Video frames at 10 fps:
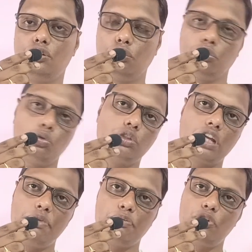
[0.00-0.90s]

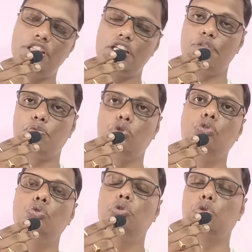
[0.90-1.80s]
শত্রুতার বিপরীত আছে
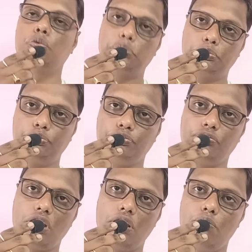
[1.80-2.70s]
বন্ধুত্ব
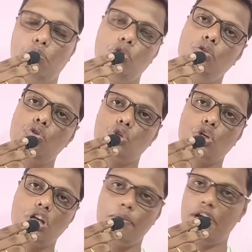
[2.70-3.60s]
বন্ধুর
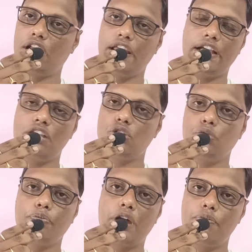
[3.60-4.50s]
সংখ্যা বানান একা
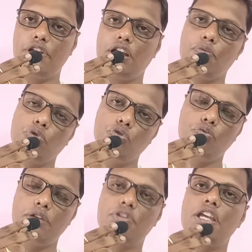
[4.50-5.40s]
যখন পারবেন না
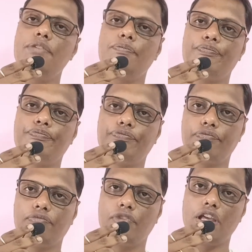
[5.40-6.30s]
বন্ধু চাই
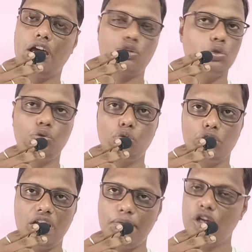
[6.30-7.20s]
আর
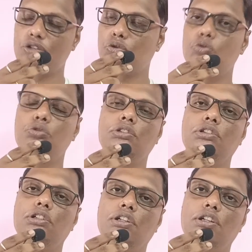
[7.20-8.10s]
শত্রুদের অ্যাভয়েড করুন
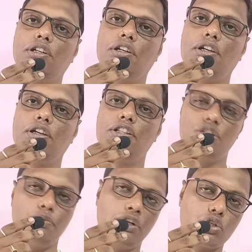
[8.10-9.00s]

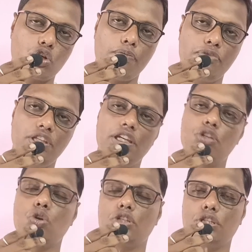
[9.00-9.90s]
জীবনের সব
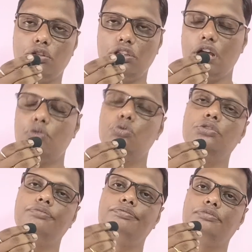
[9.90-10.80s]
দিকে সচেতন থাকুন